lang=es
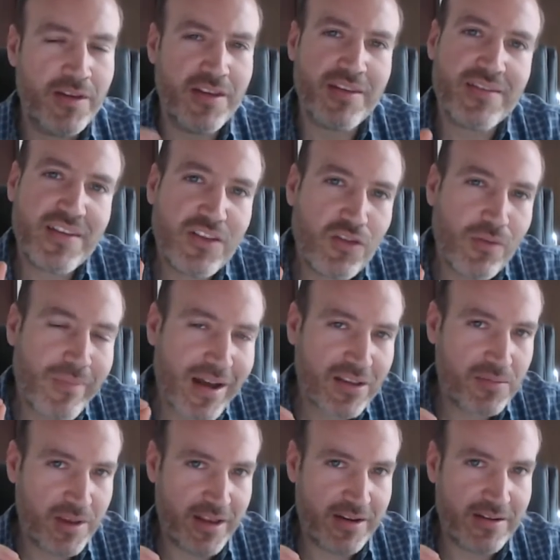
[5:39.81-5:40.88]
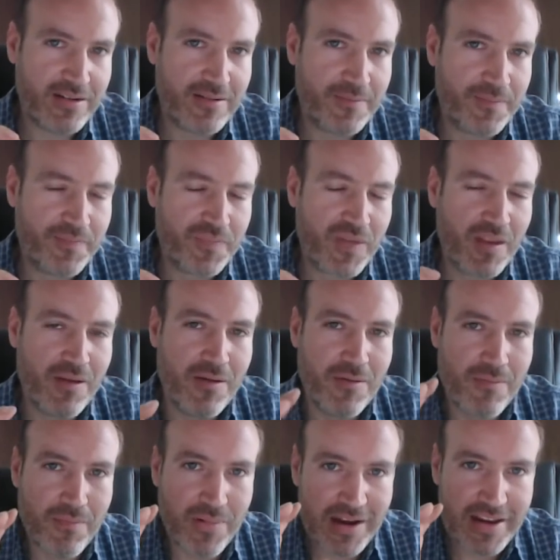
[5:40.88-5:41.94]
sino más bien
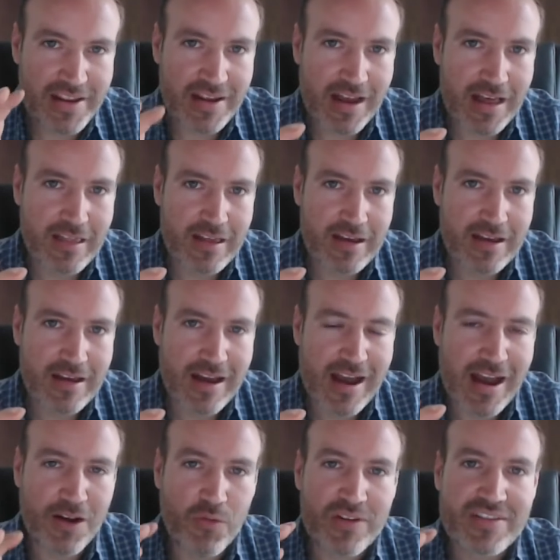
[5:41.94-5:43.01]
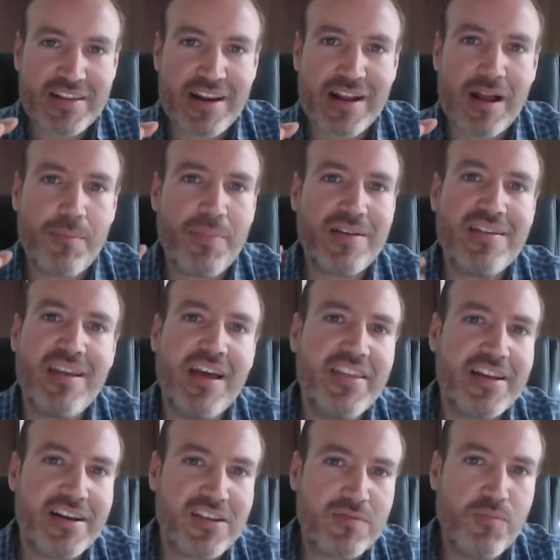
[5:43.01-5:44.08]
va ligada a nuestra capacidad
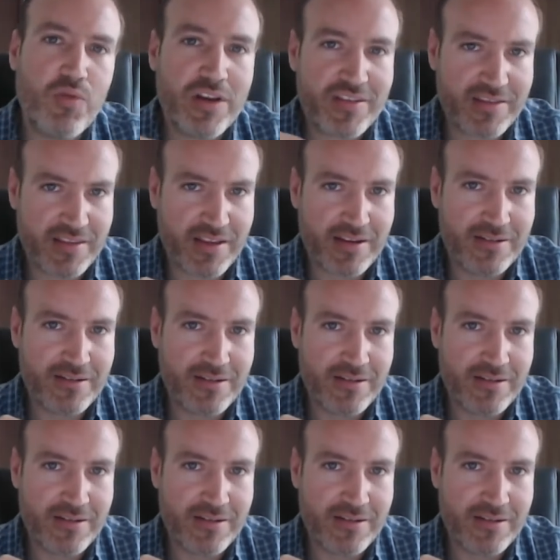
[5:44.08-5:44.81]
de respuesta.